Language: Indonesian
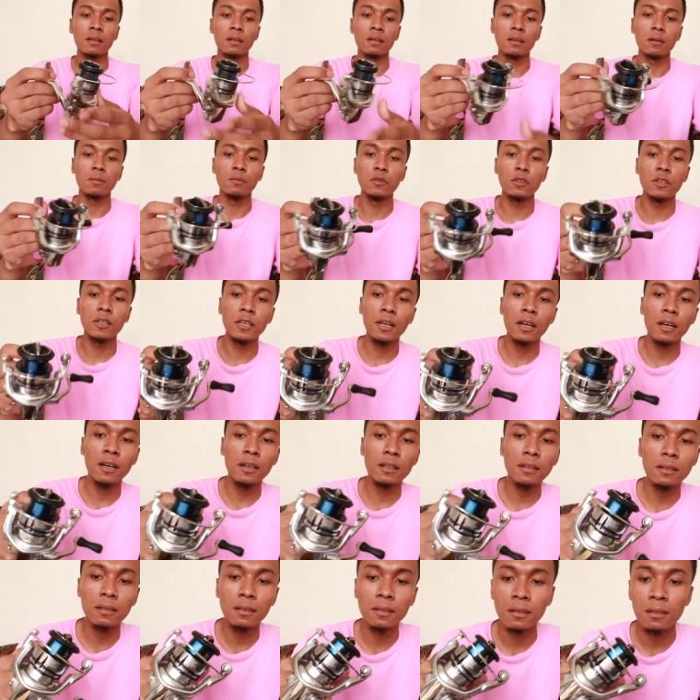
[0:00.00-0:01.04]

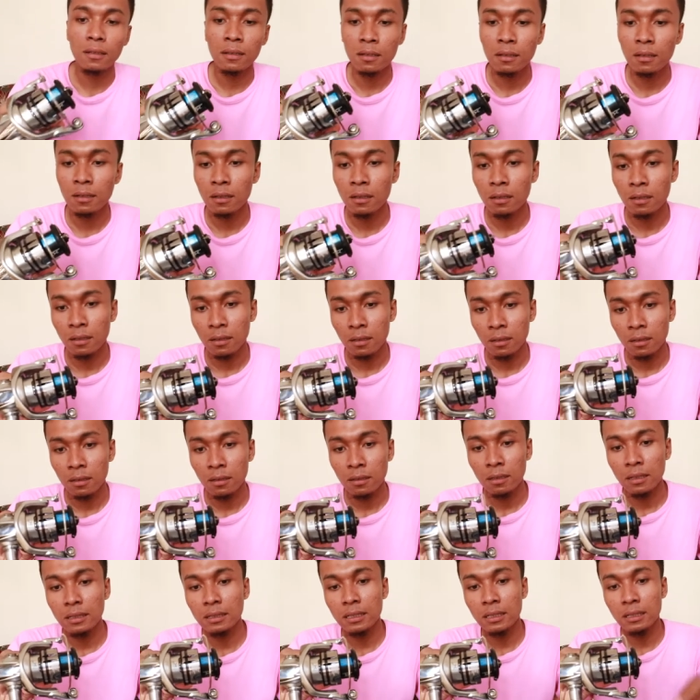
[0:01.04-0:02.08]
kemudian
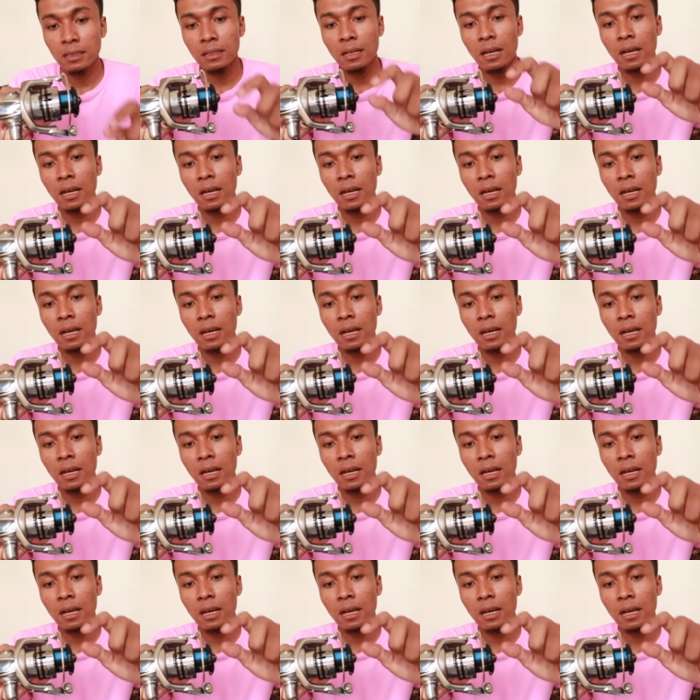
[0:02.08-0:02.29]
di sini